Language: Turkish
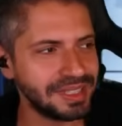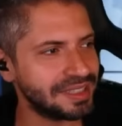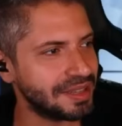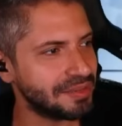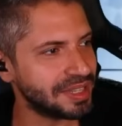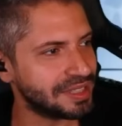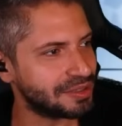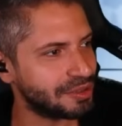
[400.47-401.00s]
bir
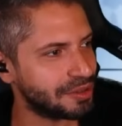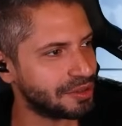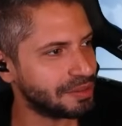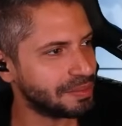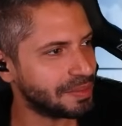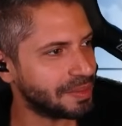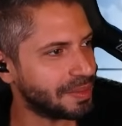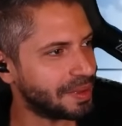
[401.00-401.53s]
izlemek
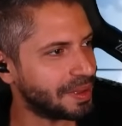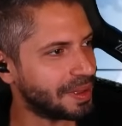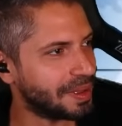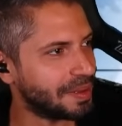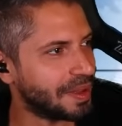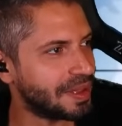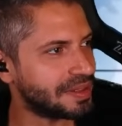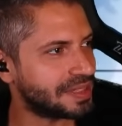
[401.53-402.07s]
istiyorum.
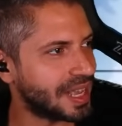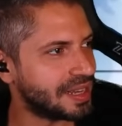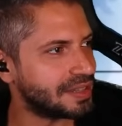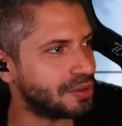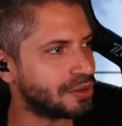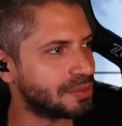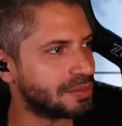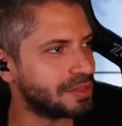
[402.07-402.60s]
Sen
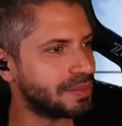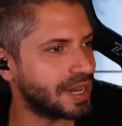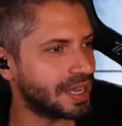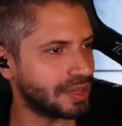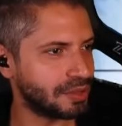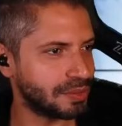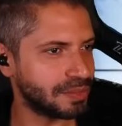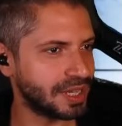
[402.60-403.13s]
Ama... yorumunu
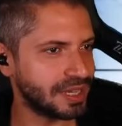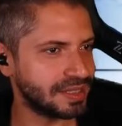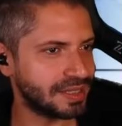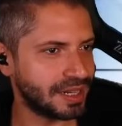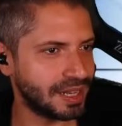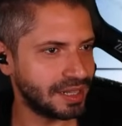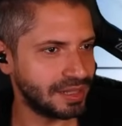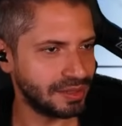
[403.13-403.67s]
merak ediyorum. Bir
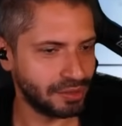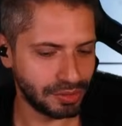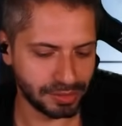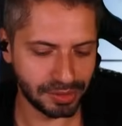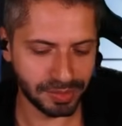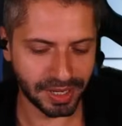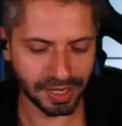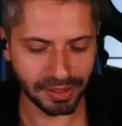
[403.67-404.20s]
Galatasaraylı'nın
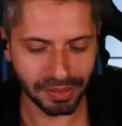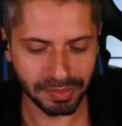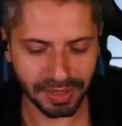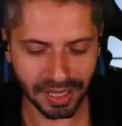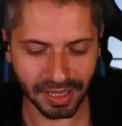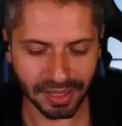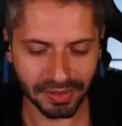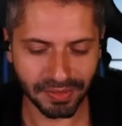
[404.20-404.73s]
yorumunu merak ediyorum. Bir
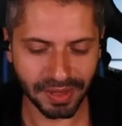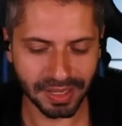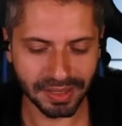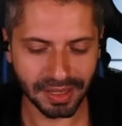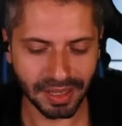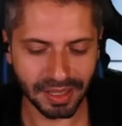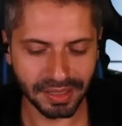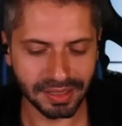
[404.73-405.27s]
dakika
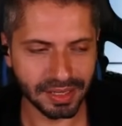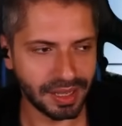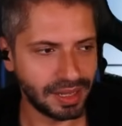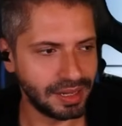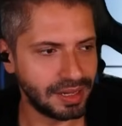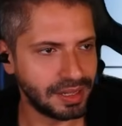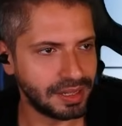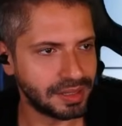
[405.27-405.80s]
Fatih Altay.
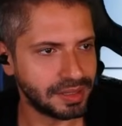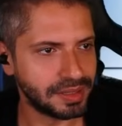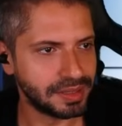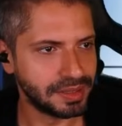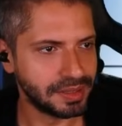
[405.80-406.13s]
Bekir hemen